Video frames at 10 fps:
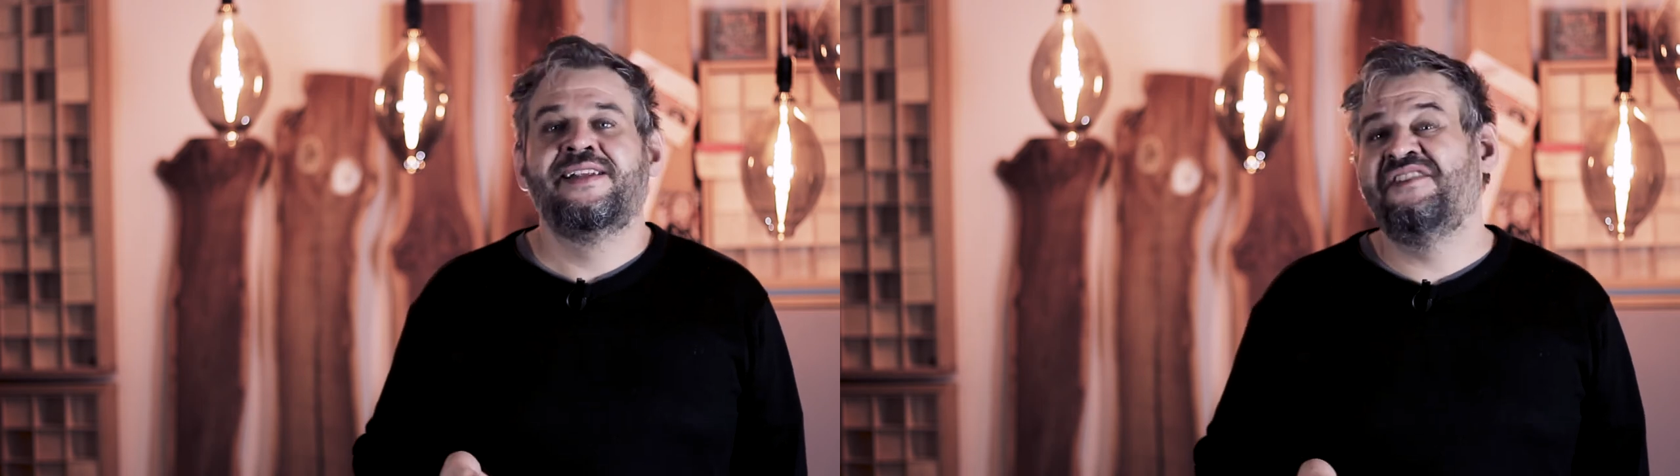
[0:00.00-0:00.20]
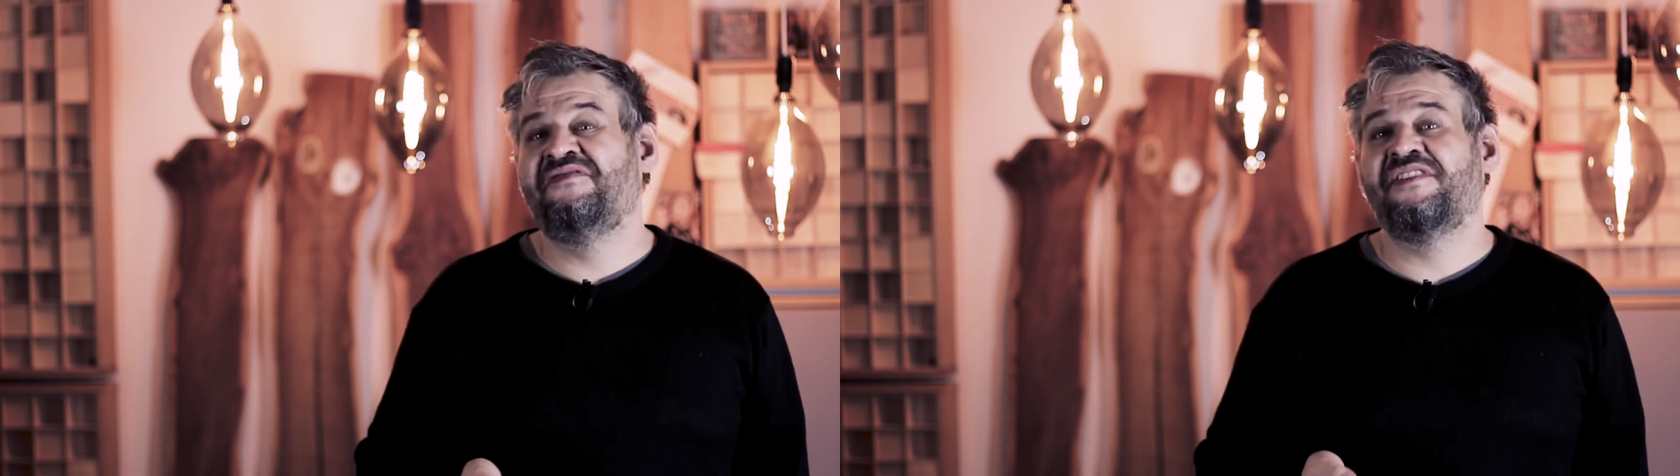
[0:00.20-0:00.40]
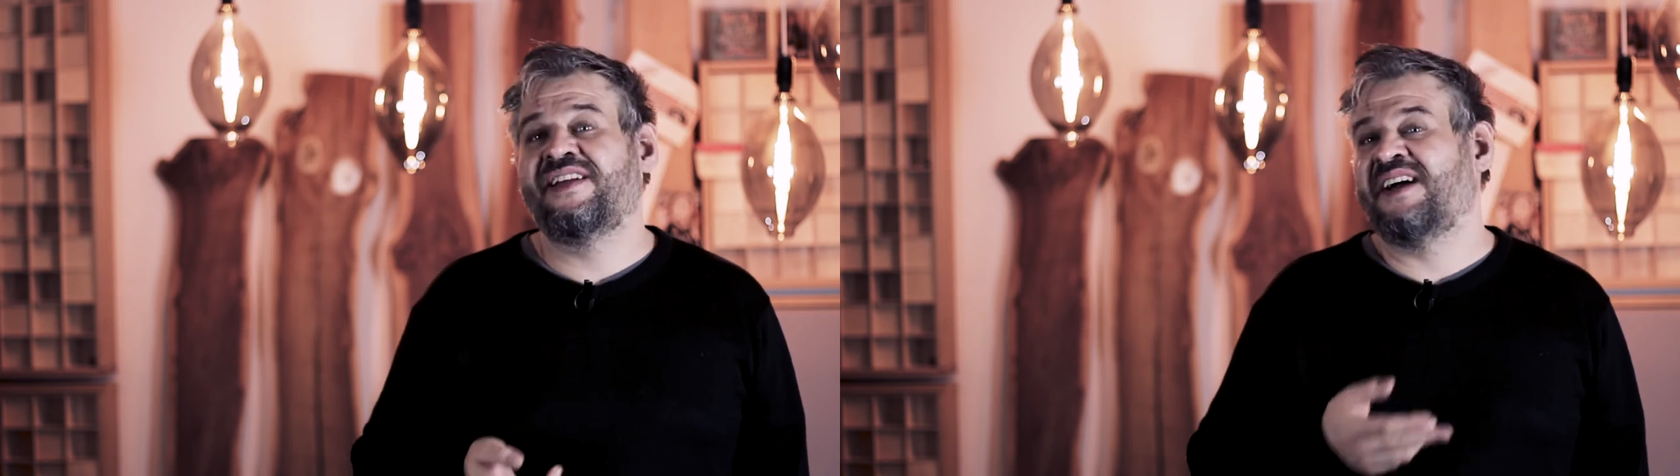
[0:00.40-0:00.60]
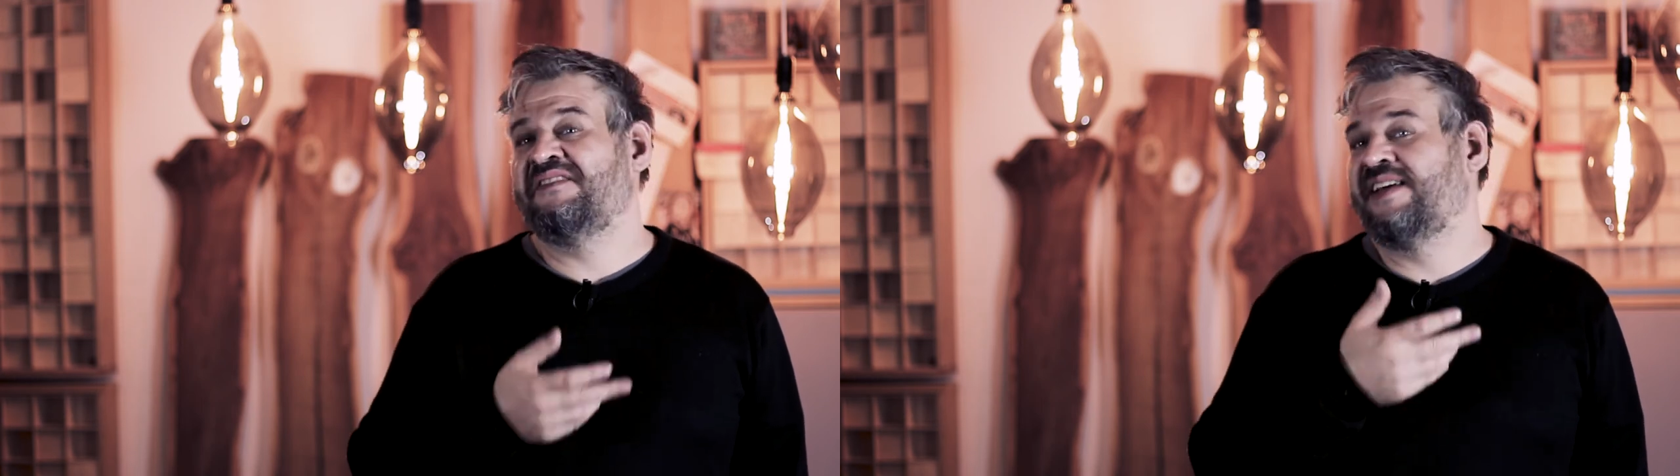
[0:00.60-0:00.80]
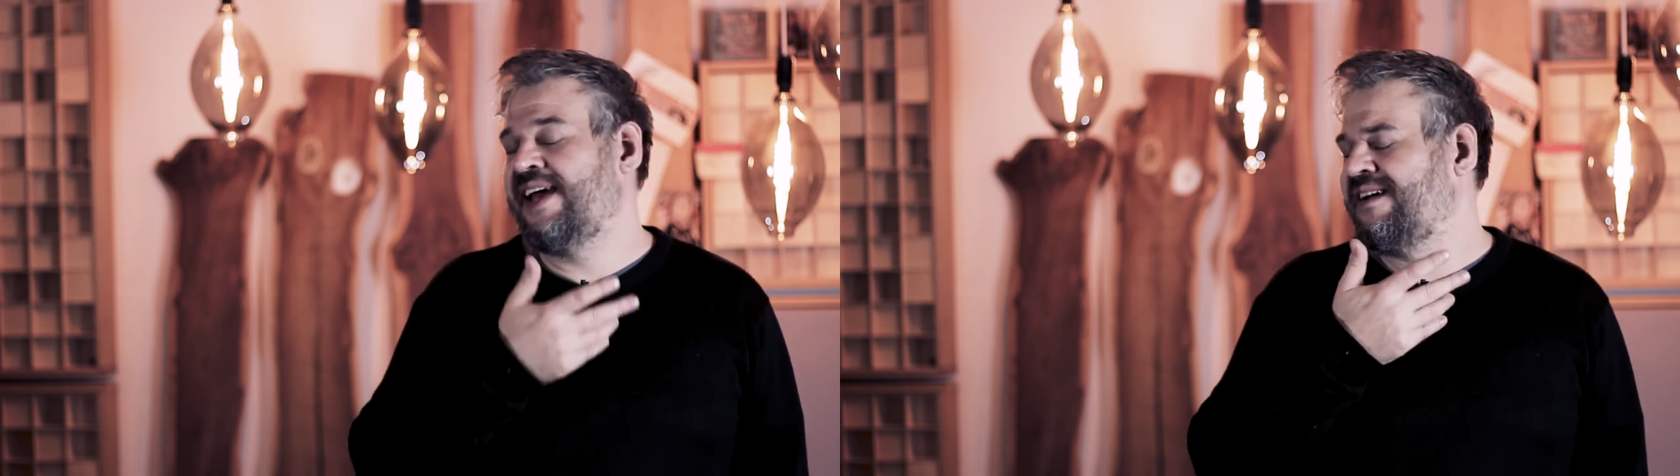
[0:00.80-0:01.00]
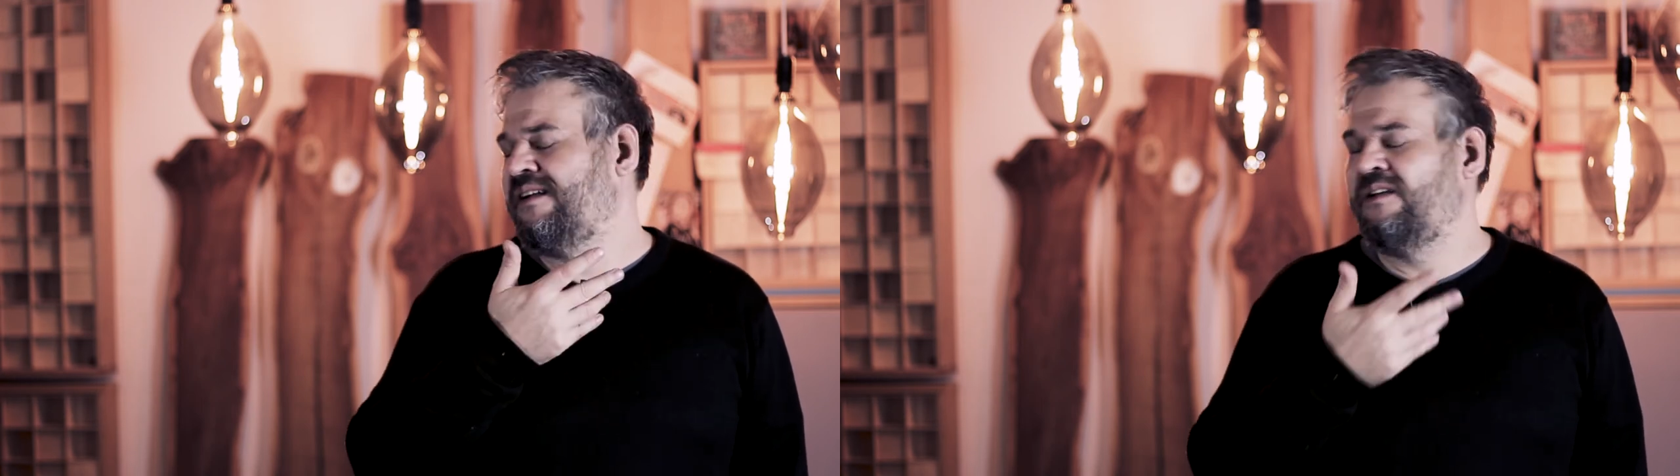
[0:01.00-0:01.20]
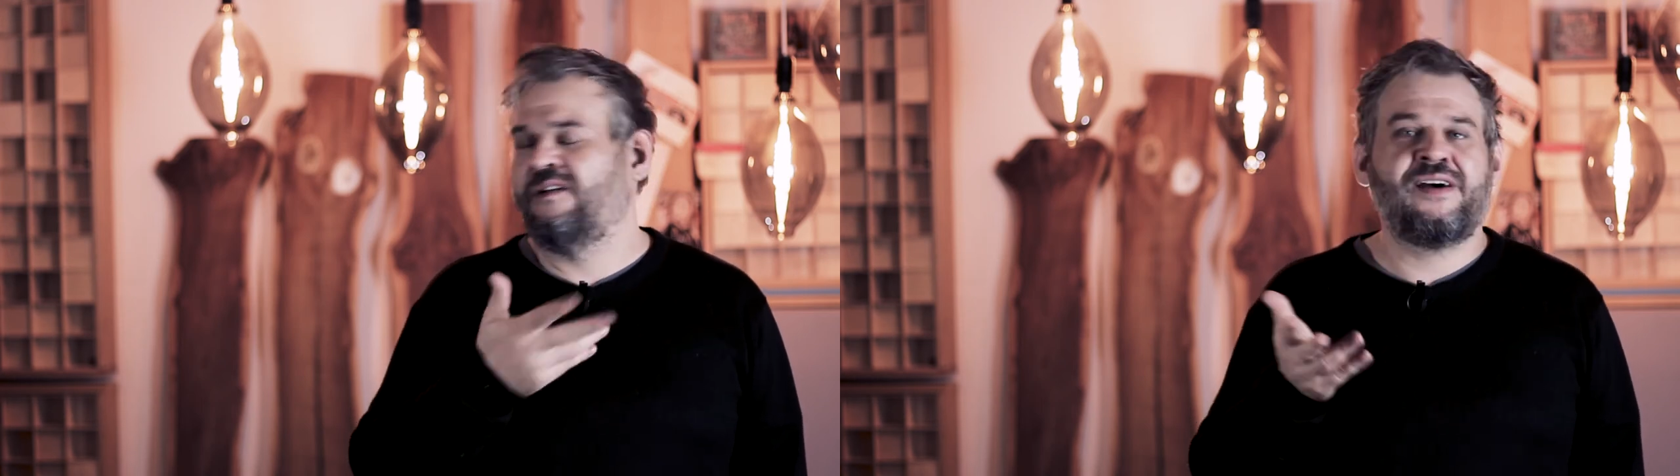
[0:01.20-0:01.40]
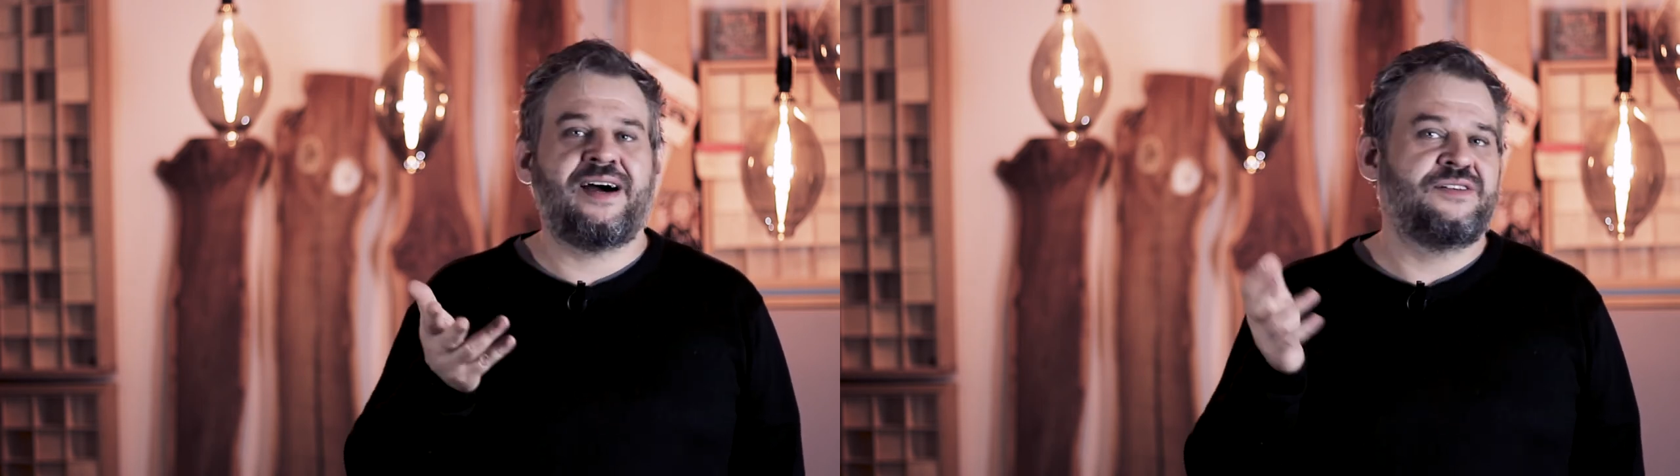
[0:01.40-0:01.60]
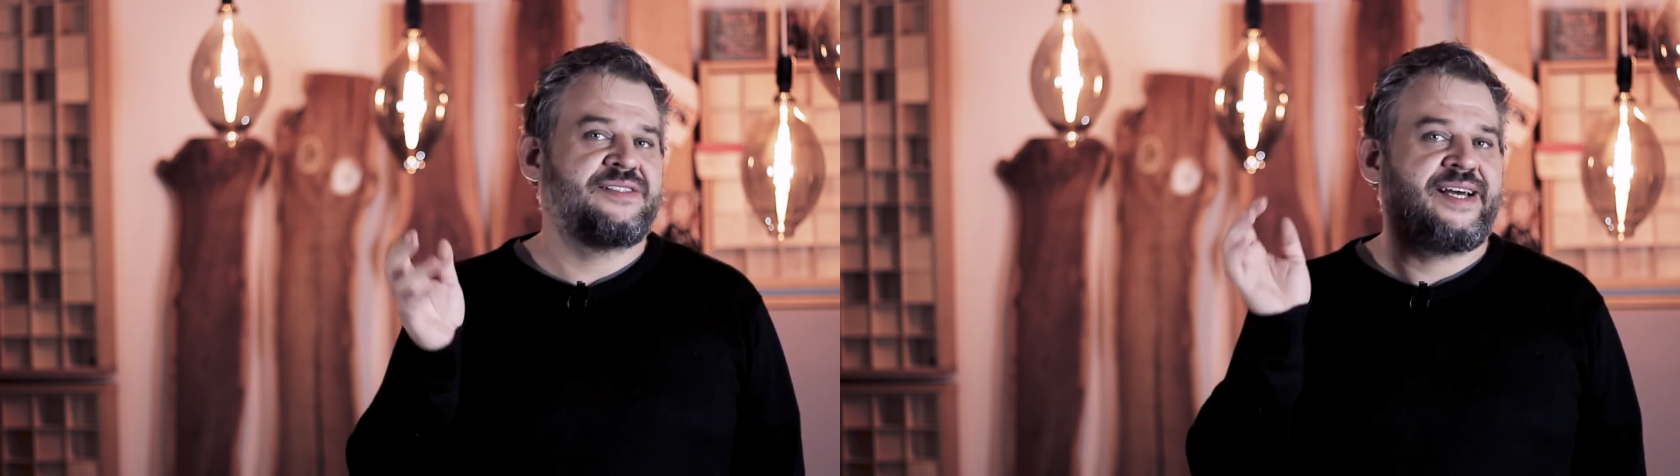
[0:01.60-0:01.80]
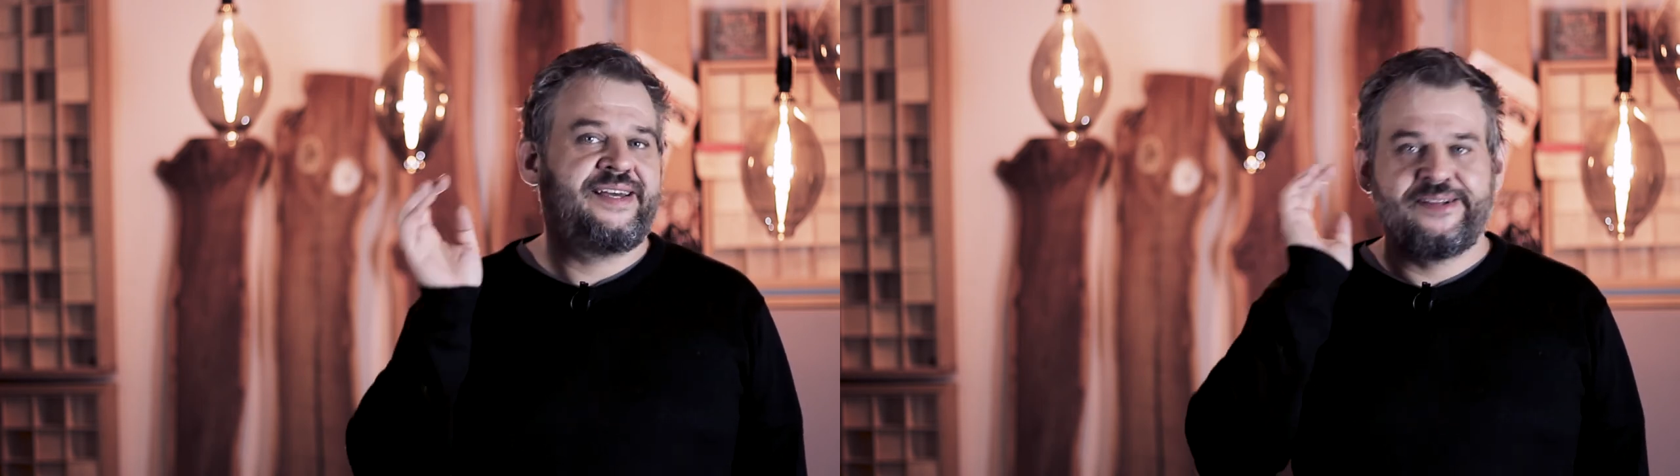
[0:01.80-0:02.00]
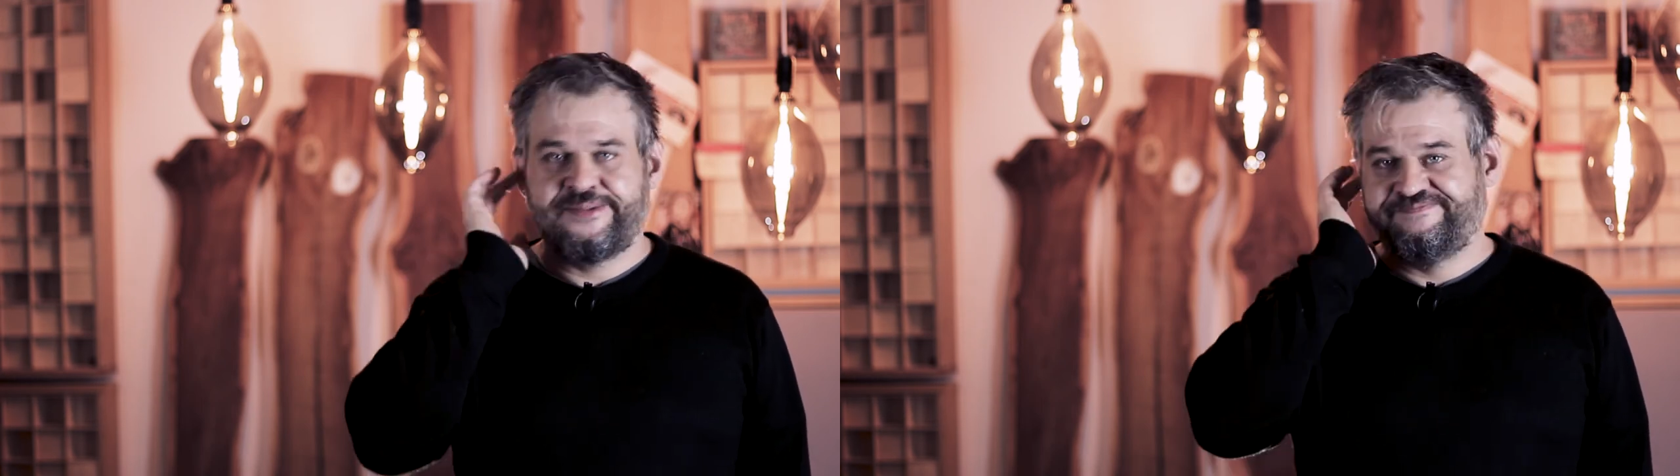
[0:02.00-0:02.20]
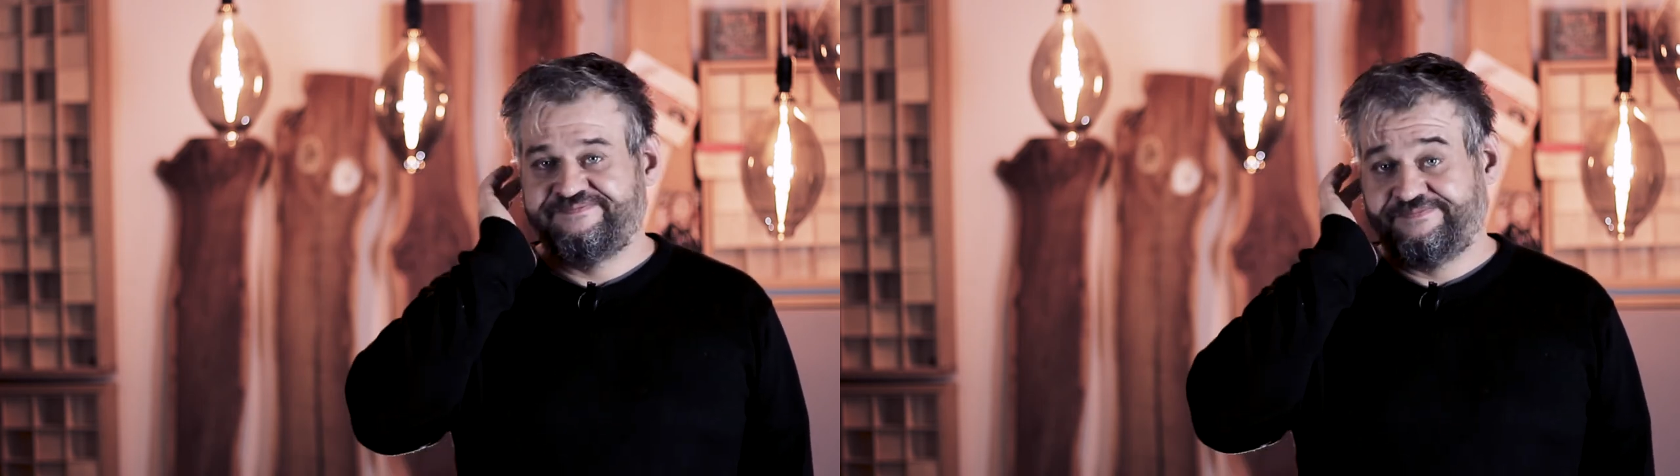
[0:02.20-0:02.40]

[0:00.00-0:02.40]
die für deinen Take locker ausreicht.